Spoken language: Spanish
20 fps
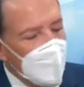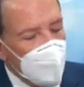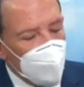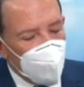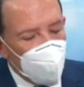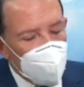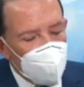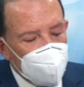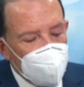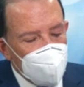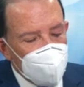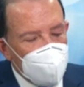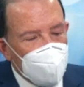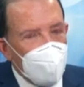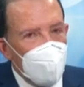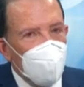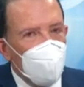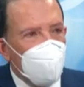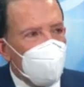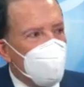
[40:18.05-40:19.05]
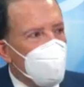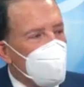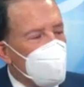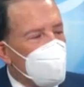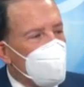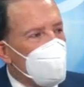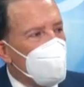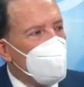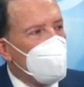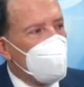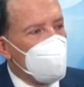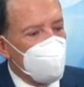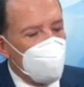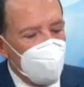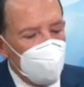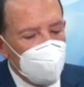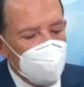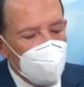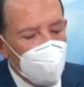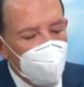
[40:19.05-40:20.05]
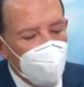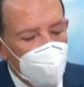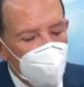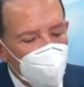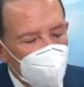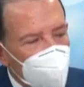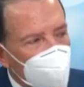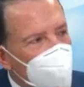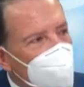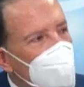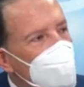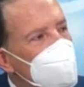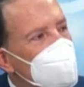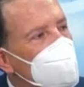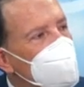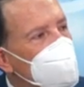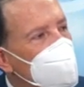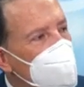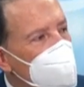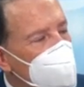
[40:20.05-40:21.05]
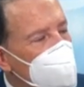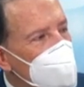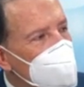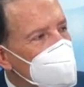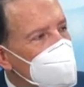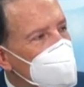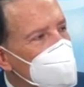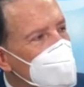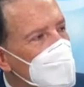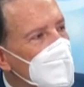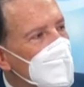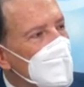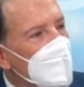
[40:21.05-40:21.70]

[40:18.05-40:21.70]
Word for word: Entonces, si están los protocolos, si vamos fase por fase,